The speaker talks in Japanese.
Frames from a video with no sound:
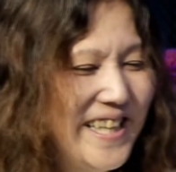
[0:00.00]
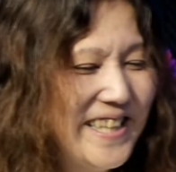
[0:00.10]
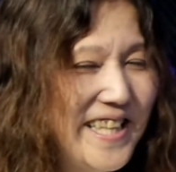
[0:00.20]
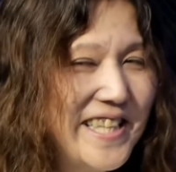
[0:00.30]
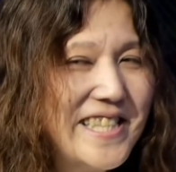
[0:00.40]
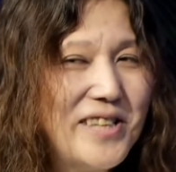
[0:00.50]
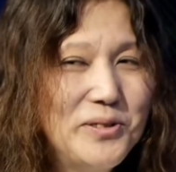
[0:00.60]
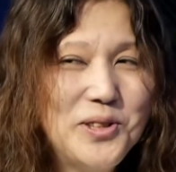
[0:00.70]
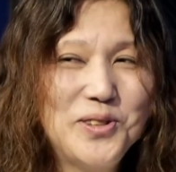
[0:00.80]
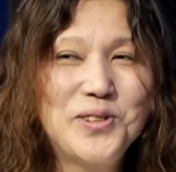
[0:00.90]
きちゃうっ
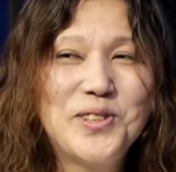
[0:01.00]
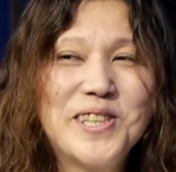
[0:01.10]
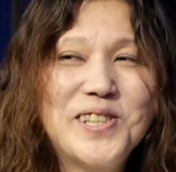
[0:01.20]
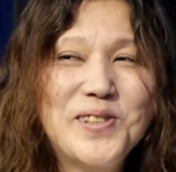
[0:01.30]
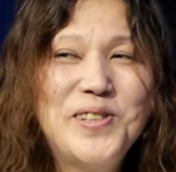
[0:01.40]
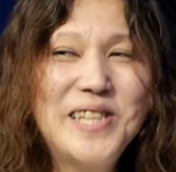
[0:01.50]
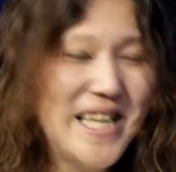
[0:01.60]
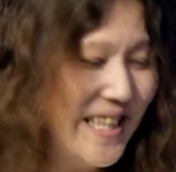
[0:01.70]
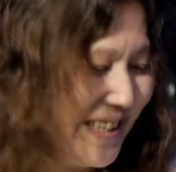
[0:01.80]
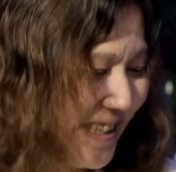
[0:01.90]
ていうところがすごい
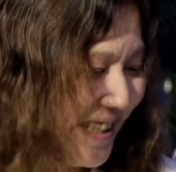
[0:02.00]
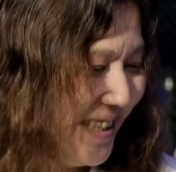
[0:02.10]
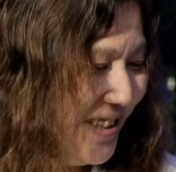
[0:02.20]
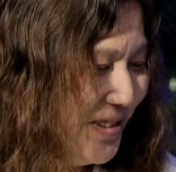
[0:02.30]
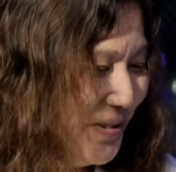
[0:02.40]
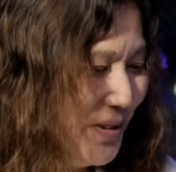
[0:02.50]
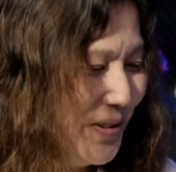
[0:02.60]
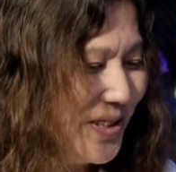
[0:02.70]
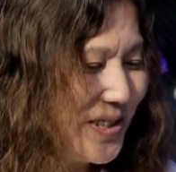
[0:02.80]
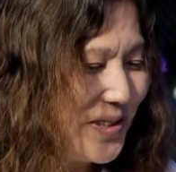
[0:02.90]
なって思うん
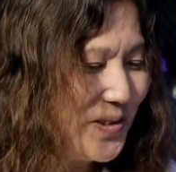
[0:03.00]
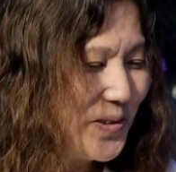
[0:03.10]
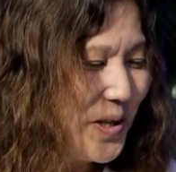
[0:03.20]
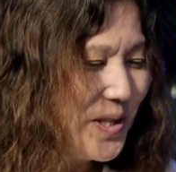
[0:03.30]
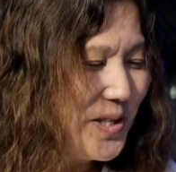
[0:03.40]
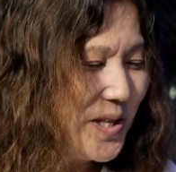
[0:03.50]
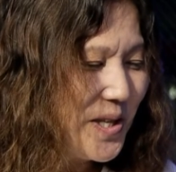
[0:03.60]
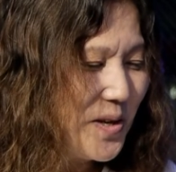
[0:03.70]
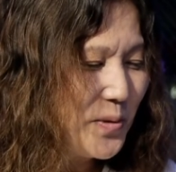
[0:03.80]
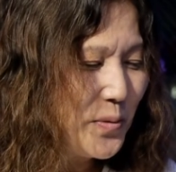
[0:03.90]
ですけど、ぜひ
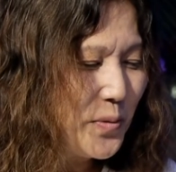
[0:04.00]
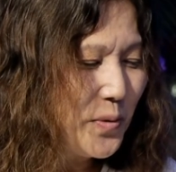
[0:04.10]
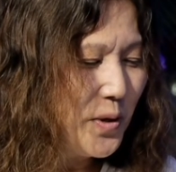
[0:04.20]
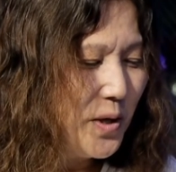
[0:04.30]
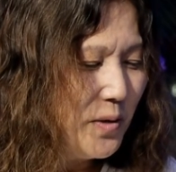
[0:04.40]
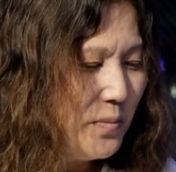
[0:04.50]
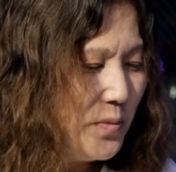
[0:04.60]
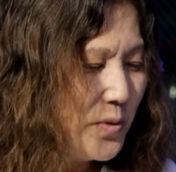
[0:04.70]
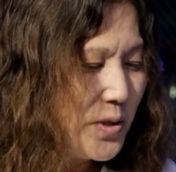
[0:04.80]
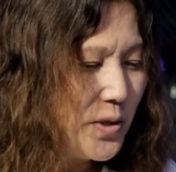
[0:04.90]
あの
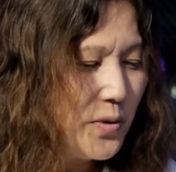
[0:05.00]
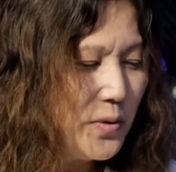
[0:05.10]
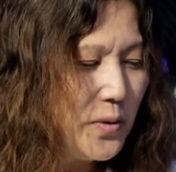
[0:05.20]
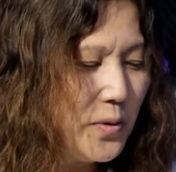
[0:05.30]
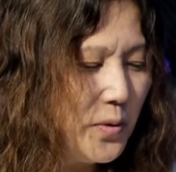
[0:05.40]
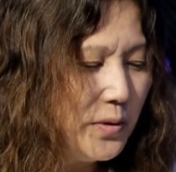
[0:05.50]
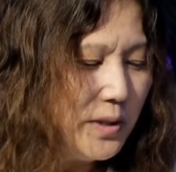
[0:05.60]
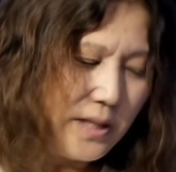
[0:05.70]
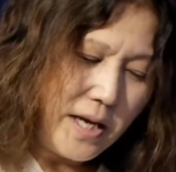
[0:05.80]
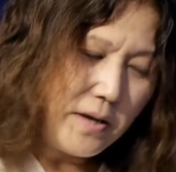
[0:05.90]
もし今
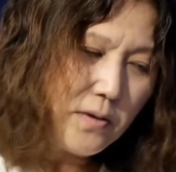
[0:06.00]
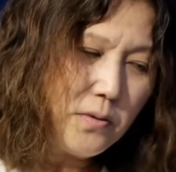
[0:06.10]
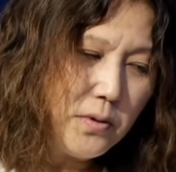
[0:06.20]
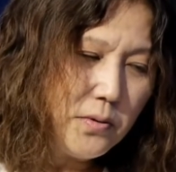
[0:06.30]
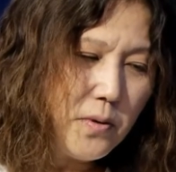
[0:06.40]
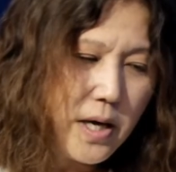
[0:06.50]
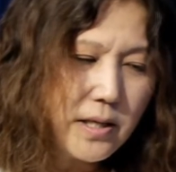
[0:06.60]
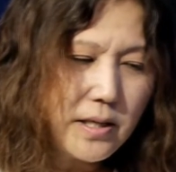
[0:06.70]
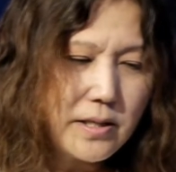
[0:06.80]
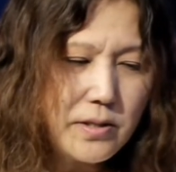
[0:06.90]
日ねこういうお
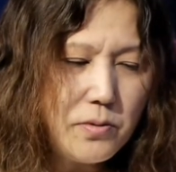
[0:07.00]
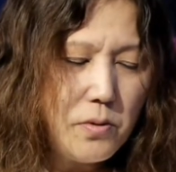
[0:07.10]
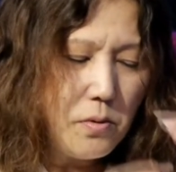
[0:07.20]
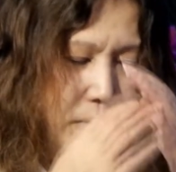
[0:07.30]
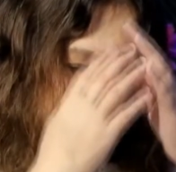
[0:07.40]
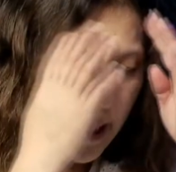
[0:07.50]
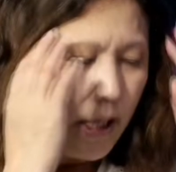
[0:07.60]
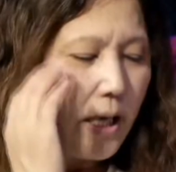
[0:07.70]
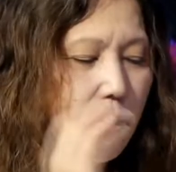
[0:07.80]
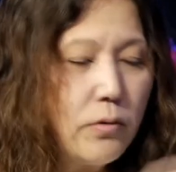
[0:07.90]
話を、
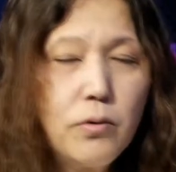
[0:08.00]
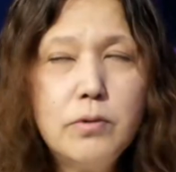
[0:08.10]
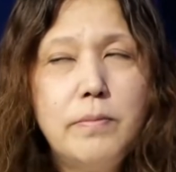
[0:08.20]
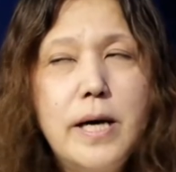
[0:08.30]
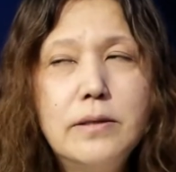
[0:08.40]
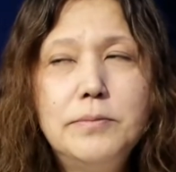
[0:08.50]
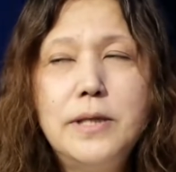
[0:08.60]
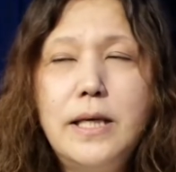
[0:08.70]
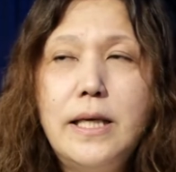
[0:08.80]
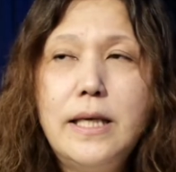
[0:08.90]
えー、とこの番組
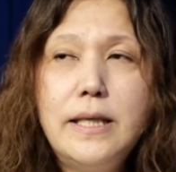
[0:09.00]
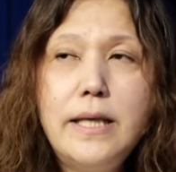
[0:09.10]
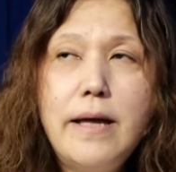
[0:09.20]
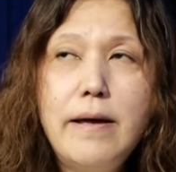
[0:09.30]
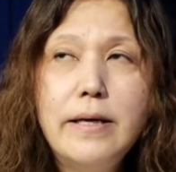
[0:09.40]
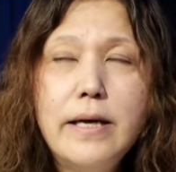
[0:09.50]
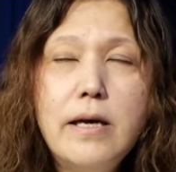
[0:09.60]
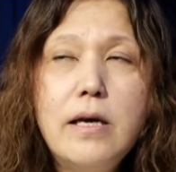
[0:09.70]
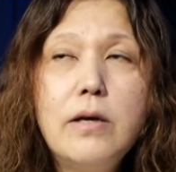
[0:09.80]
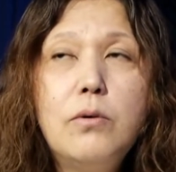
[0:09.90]
で聞いて、
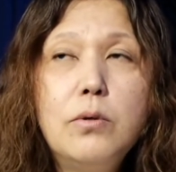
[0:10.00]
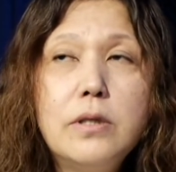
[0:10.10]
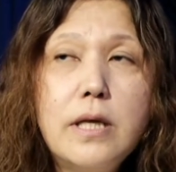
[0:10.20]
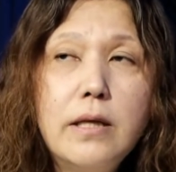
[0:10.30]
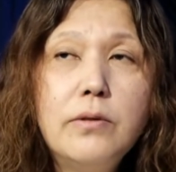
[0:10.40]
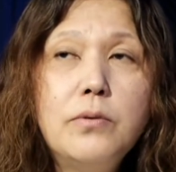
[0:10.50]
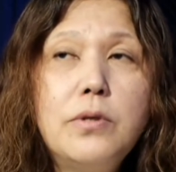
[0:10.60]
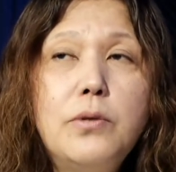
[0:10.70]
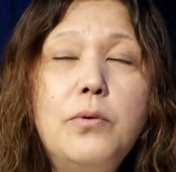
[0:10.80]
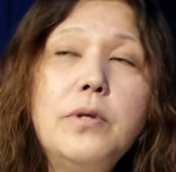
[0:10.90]
えー、コヒさんのっ
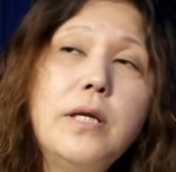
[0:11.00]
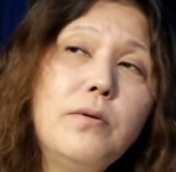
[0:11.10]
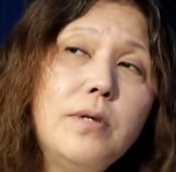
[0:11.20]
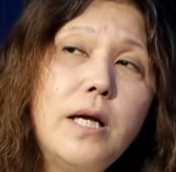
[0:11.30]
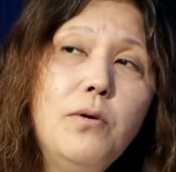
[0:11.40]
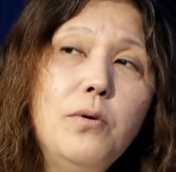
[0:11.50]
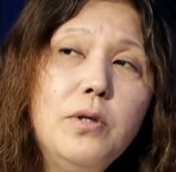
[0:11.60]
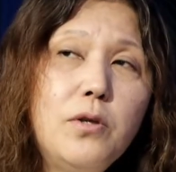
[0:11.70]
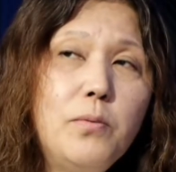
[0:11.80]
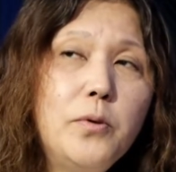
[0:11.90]
てどんなのだろうっ
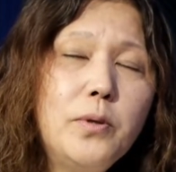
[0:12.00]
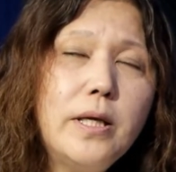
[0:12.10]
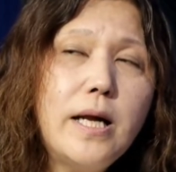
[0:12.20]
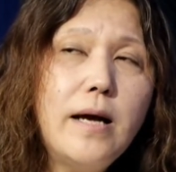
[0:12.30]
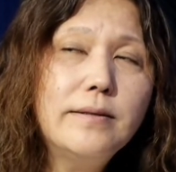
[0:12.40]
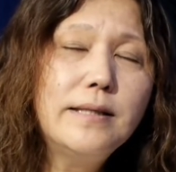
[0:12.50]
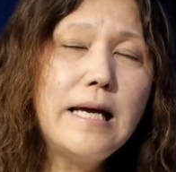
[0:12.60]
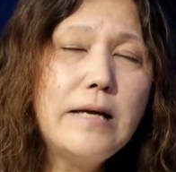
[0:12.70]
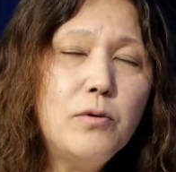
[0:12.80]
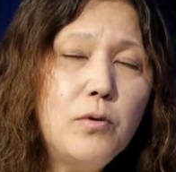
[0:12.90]
て思ったらあ
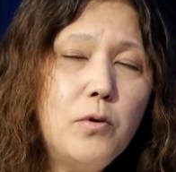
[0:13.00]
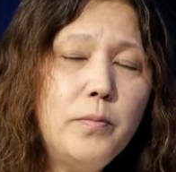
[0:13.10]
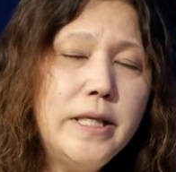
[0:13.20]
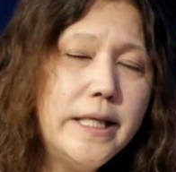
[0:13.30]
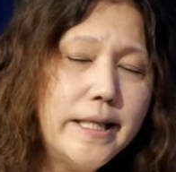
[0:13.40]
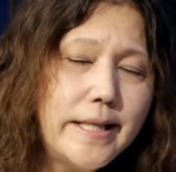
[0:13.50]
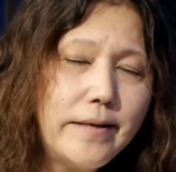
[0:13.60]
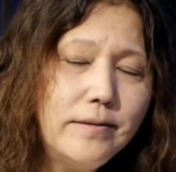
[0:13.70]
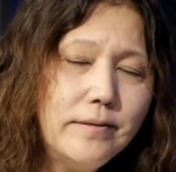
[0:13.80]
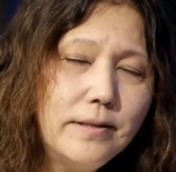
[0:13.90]
の見に来て
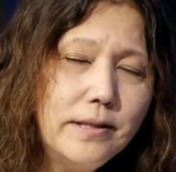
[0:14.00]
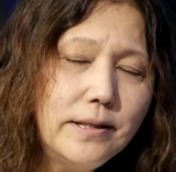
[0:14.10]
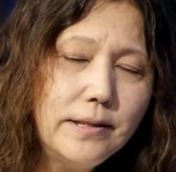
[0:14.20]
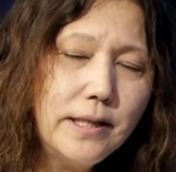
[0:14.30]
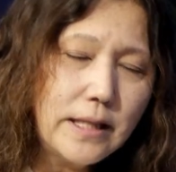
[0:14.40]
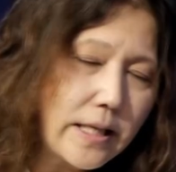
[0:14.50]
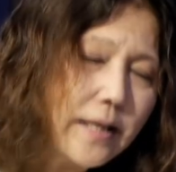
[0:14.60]
いただけ